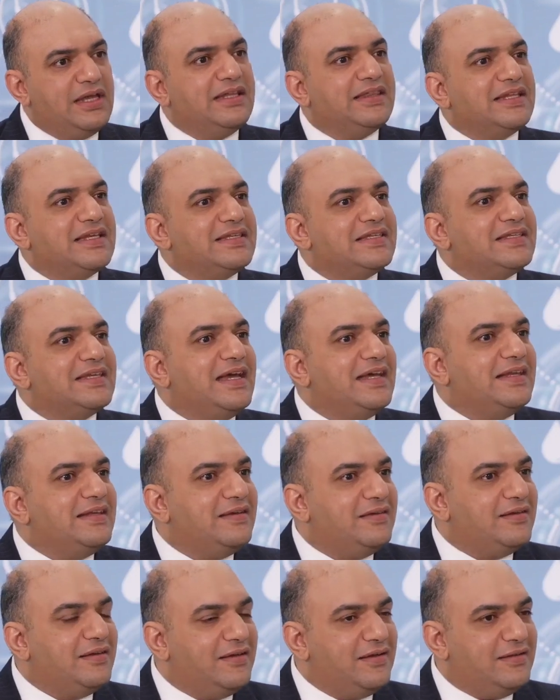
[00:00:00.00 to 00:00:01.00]
das ist
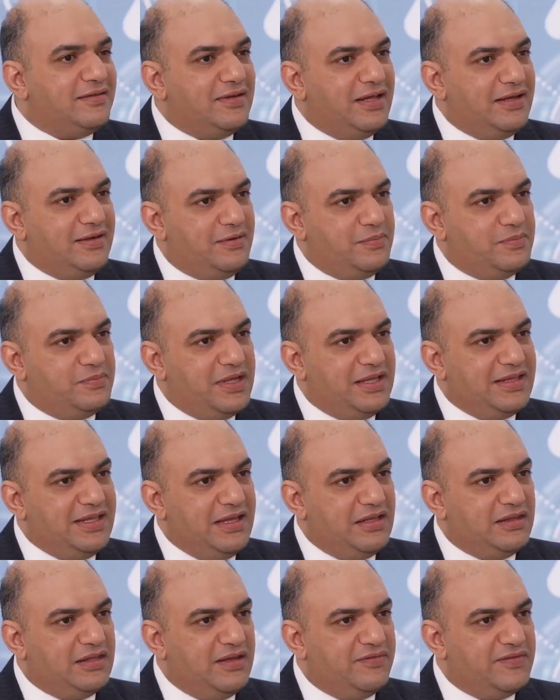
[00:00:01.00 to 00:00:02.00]
eine, ähm, die
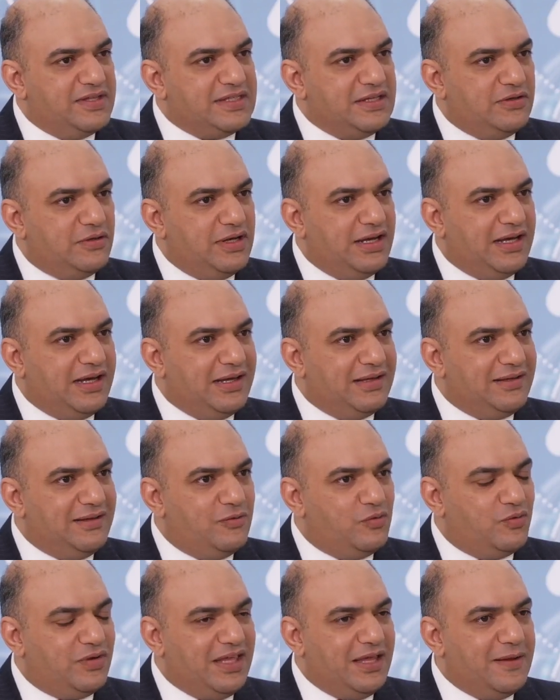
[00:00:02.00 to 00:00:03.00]
interventionelle
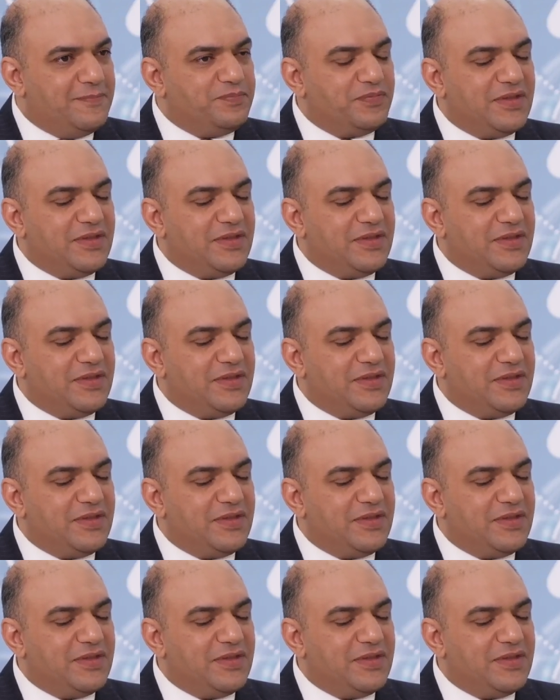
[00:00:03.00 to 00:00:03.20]
Radiologie.